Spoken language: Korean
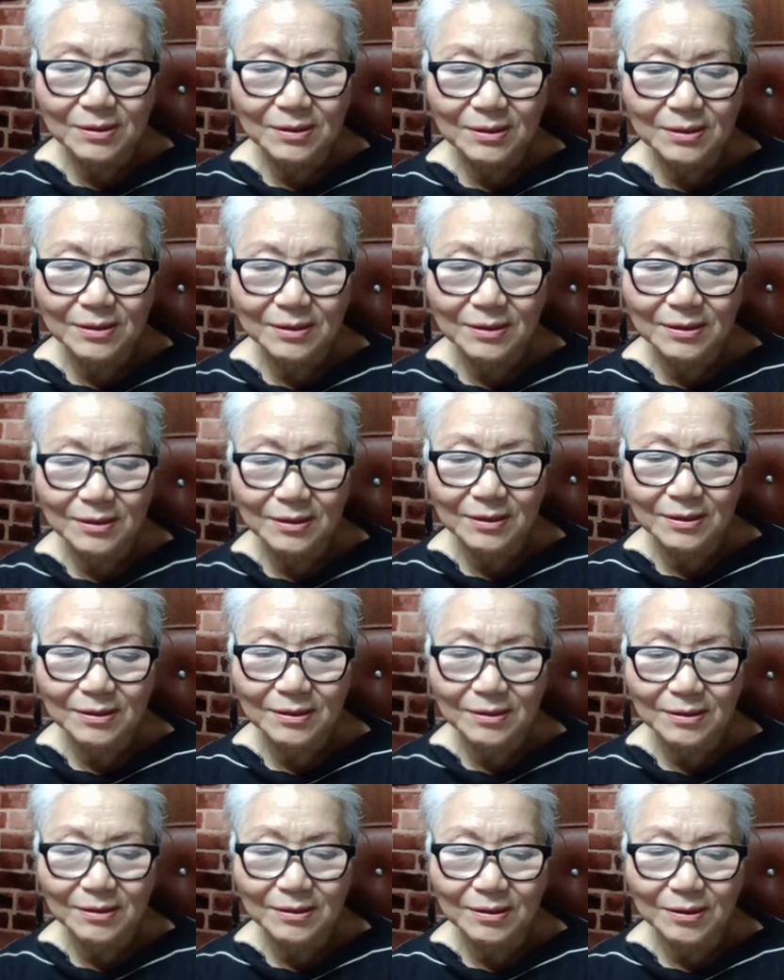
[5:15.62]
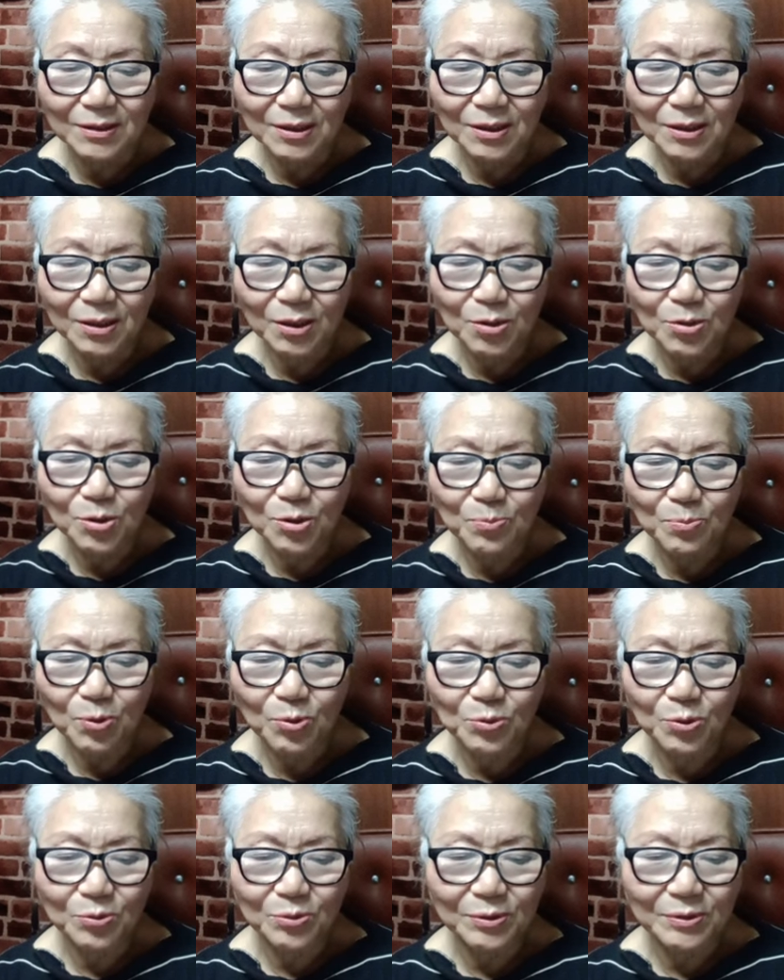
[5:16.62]
그 언론
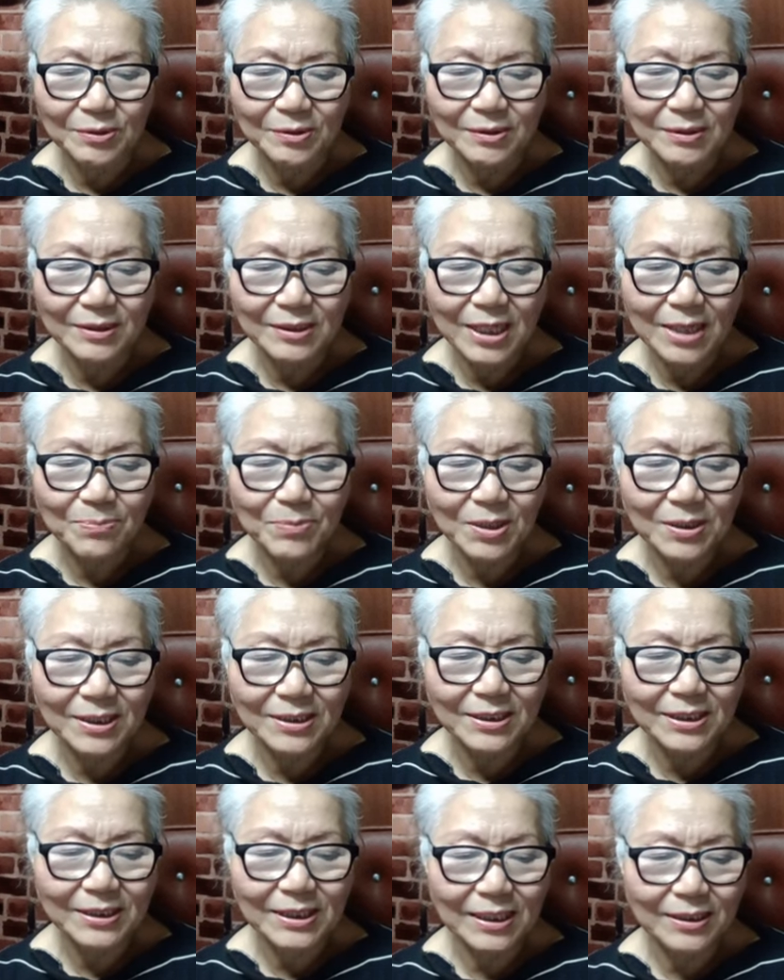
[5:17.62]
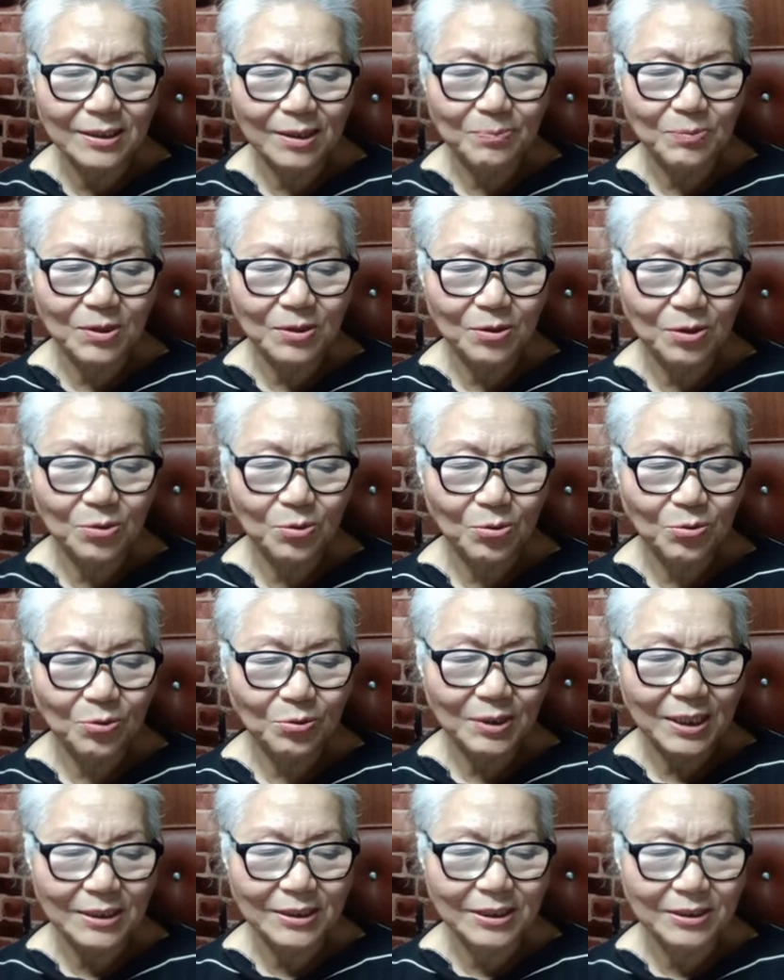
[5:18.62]
보도는 생명에 지장이 없던
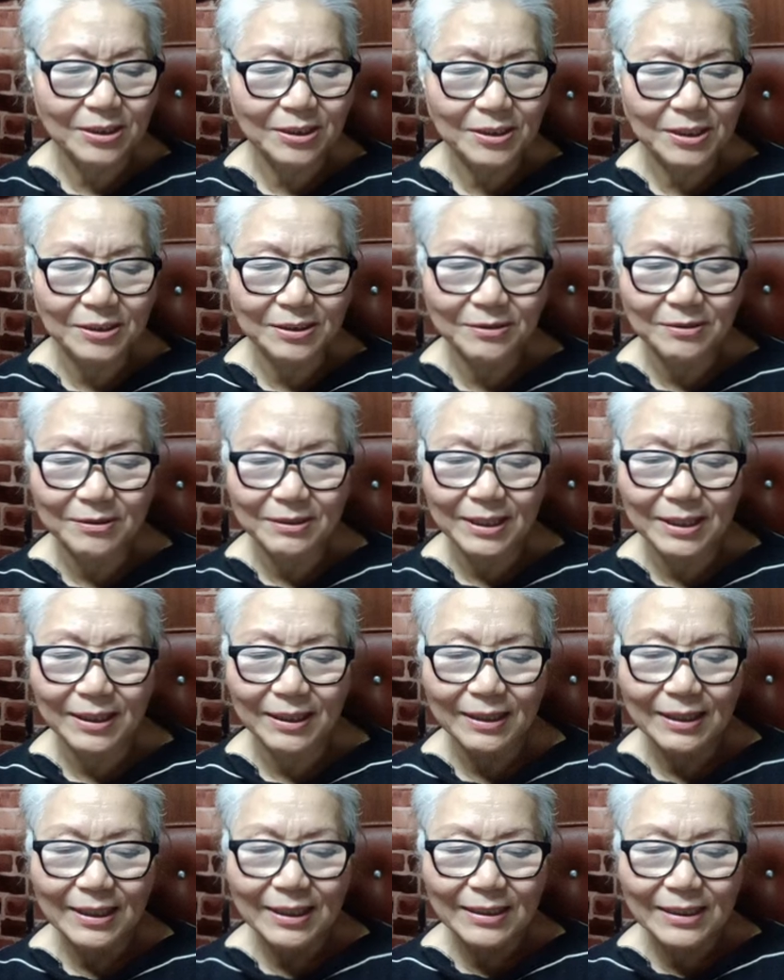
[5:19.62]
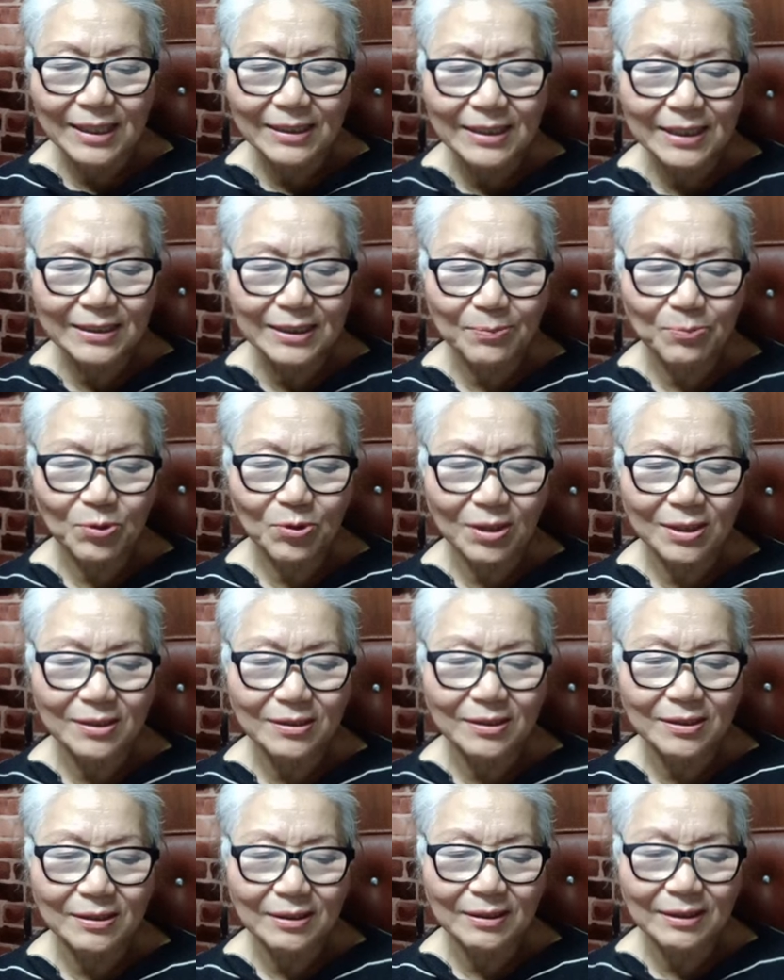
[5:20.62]
걸로 다시 전해졌는데 야당 대표가
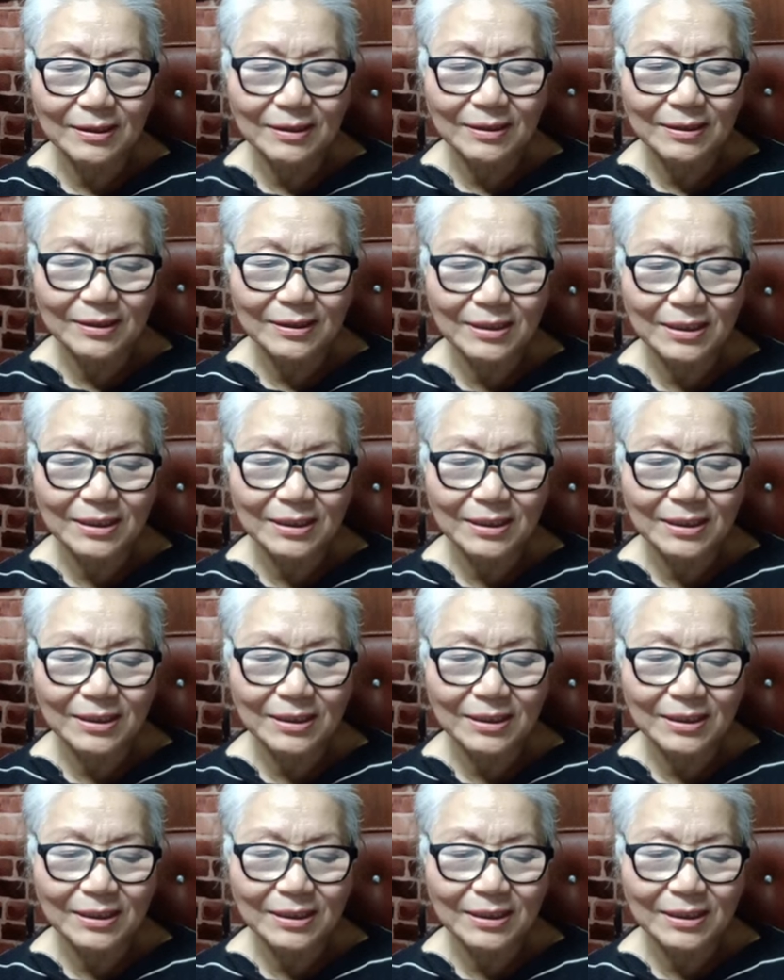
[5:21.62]
어,